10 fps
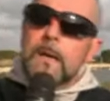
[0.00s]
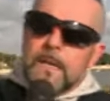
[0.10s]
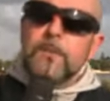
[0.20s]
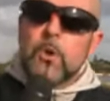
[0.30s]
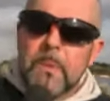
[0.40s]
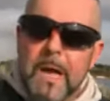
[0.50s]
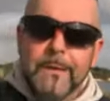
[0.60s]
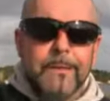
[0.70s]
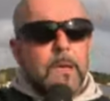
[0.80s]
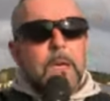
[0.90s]

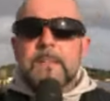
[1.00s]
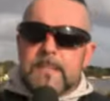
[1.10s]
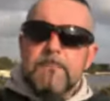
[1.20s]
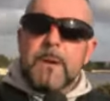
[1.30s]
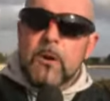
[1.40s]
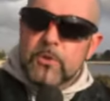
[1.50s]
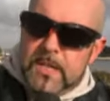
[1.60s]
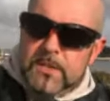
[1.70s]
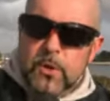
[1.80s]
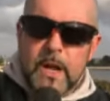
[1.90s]
L'indomani, sempre allo
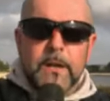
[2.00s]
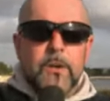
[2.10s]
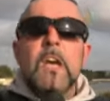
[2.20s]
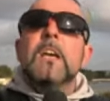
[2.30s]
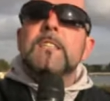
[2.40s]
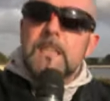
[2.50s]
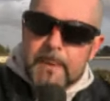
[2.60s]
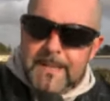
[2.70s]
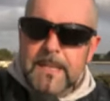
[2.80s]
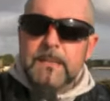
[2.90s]
stesso orario, si
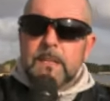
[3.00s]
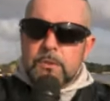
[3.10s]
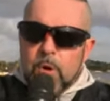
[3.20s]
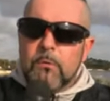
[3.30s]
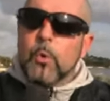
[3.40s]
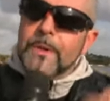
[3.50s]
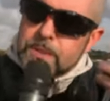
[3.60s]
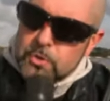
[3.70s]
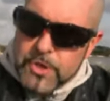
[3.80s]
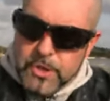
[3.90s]
presenta di nuovo
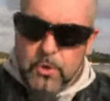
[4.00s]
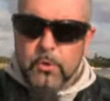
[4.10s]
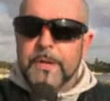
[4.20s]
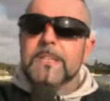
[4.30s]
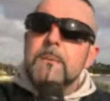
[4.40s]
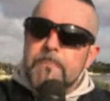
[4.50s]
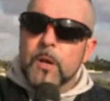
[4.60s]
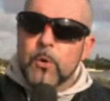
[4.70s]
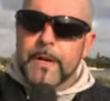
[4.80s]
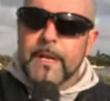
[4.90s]
questo signore,
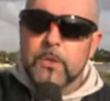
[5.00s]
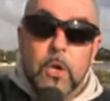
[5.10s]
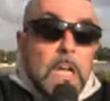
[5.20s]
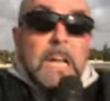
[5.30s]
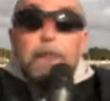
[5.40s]
sempre correndo.